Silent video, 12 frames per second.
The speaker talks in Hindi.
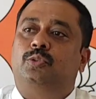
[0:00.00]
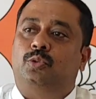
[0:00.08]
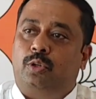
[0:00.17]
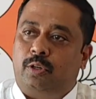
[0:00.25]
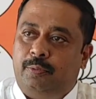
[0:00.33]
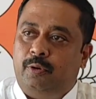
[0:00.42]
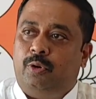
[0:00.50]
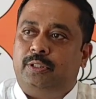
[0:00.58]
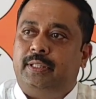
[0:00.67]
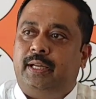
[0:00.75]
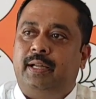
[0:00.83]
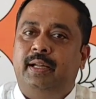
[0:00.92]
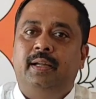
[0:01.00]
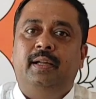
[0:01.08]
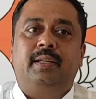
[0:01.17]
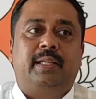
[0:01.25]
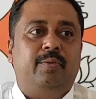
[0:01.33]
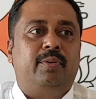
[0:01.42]
दुख भी होता
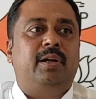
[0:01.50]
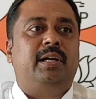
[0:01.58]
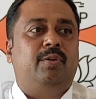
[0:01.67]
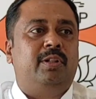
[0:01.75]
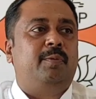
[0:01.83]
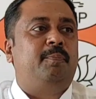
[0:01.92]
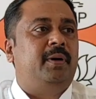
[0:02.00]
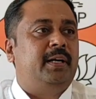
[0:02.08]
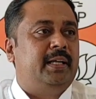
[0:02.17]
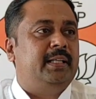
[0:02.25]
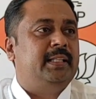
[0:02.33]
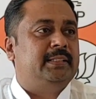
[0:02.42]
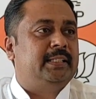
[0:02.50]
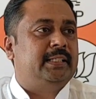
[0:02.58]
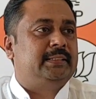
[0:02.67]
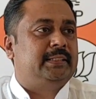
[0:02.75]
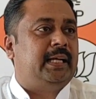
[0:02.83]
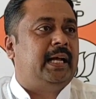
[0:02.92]
है क्योंकि डेवलपमेंट की नज़र
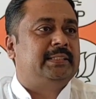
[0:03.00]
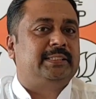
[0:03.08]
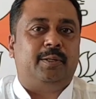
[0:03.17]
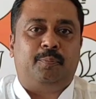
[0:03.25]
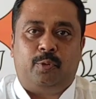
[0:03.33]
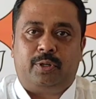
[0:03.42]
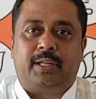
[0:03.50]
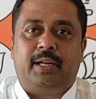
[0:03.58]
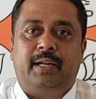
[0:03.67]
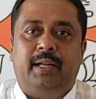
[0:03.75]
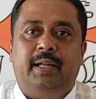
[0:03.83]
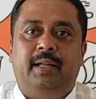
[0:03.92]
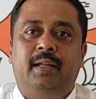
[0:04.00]
से आज सपोर्ट कर रहे